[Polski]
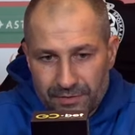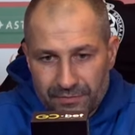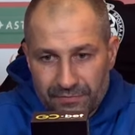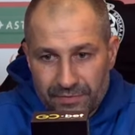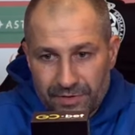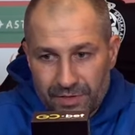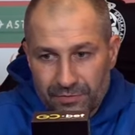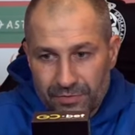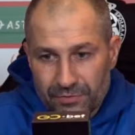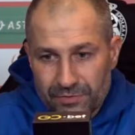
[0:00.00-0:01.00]
e, wynik
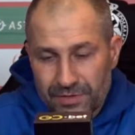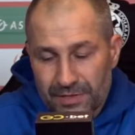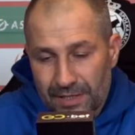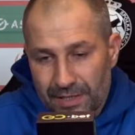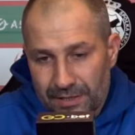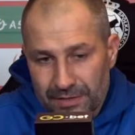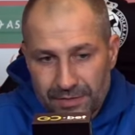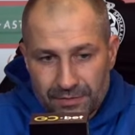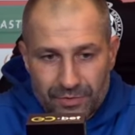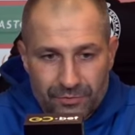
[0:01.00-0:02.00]
minus starania
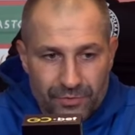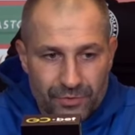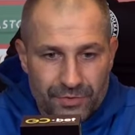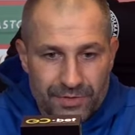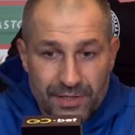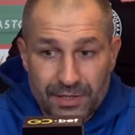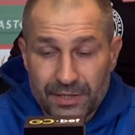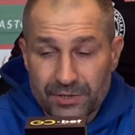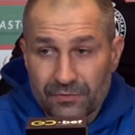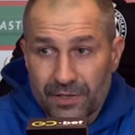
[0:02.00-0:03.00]
się, mimo
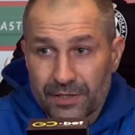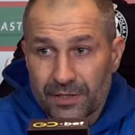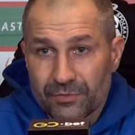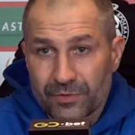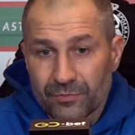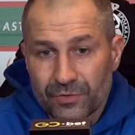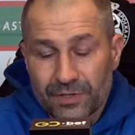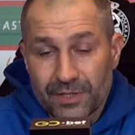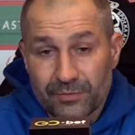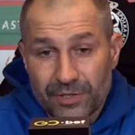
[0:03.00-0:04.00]
zaangażowania, mimo
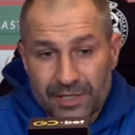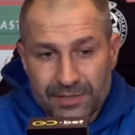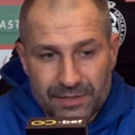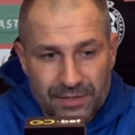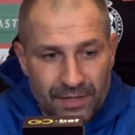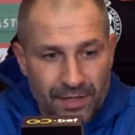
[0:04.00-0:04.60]
determinacji.